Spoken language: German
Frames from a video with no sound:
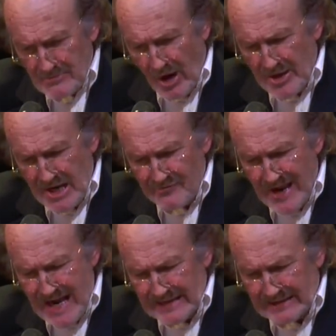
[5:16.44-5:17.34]
Wenn ihn
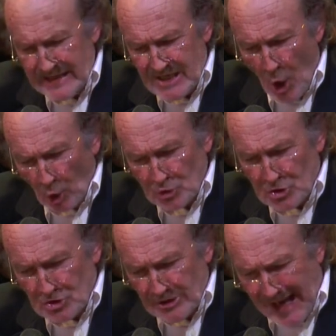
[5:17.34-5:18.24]
während die
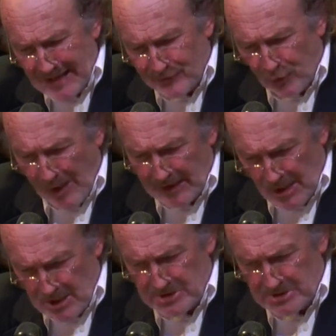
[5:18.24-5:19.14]
Kunst anfahren
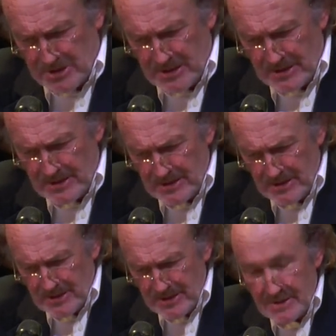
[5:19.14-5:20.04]
lässt,
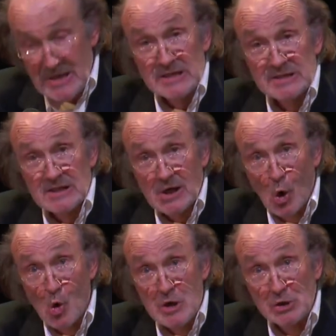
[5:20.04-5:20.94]
ist
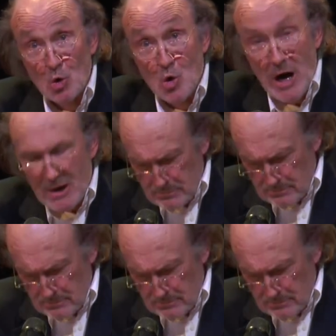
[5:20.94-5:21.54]
Kultur.